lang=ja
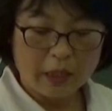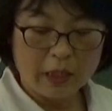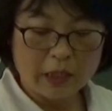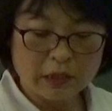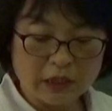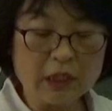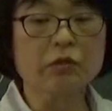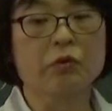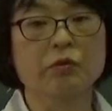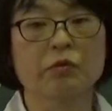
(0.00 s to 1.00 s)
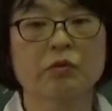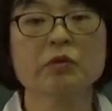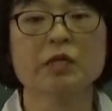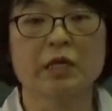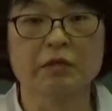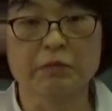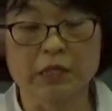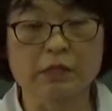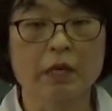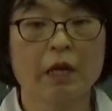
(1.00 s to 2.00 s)
Ag ということになり
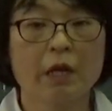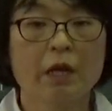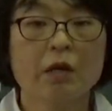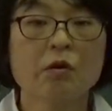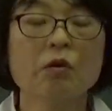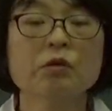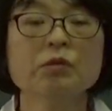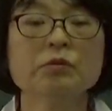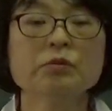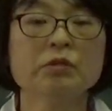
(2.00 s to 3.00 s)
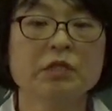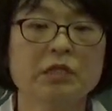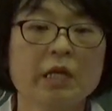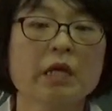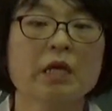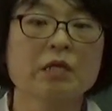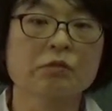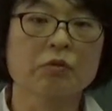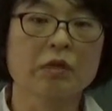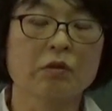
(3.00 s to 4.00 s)
ますこういうふうにして元
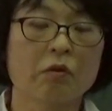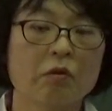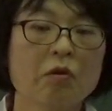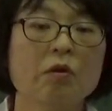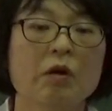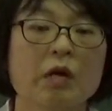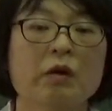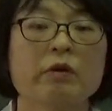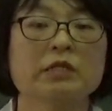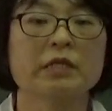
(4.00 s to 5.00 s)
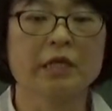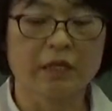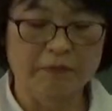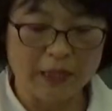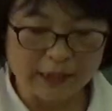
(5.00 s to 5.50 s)
素記号を表していき